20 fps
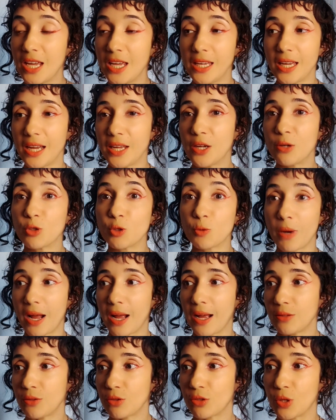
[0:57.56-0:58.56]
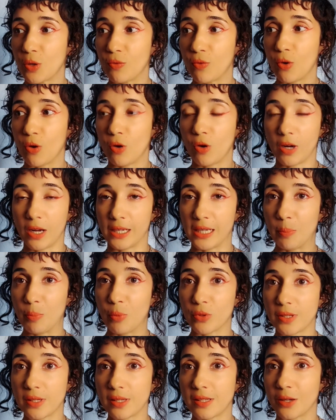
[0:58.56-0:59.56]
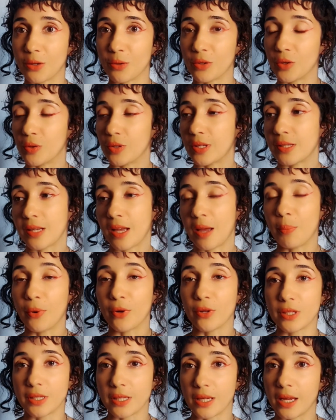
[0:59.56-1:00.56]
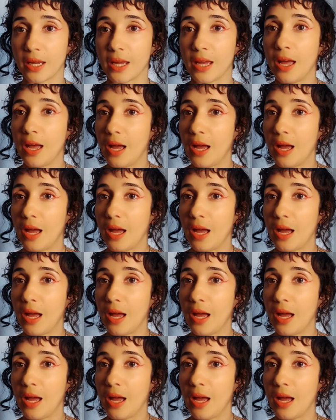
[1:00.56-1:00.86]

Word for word: E aí os braços eu vou colocar na posição que eu quiser, pode ser